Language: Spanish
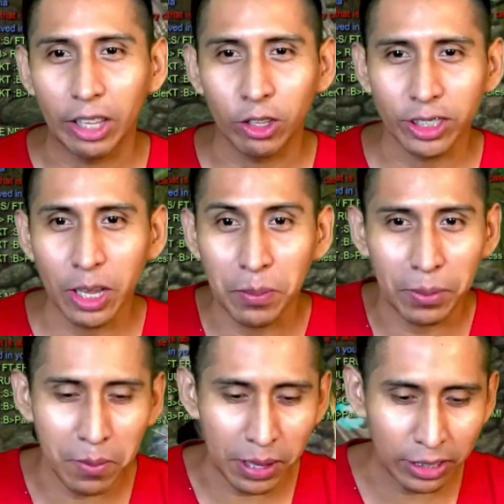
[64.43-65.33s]
Entonces,
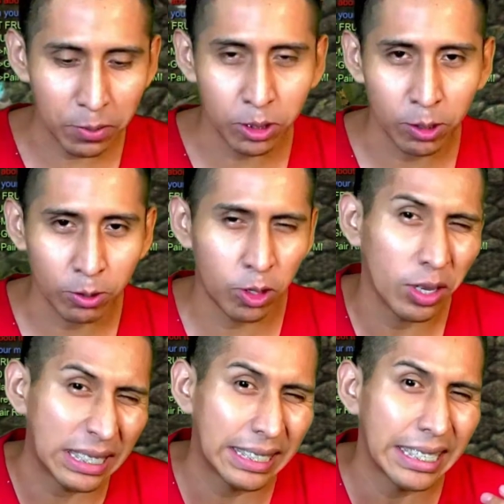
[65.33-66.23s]
para mí me hace mucha
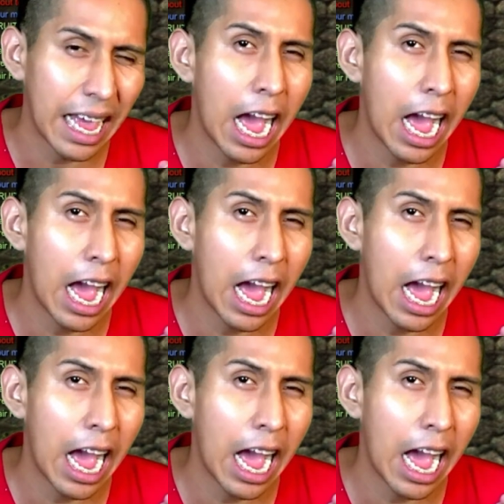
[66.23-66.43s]
ilusión. Quizás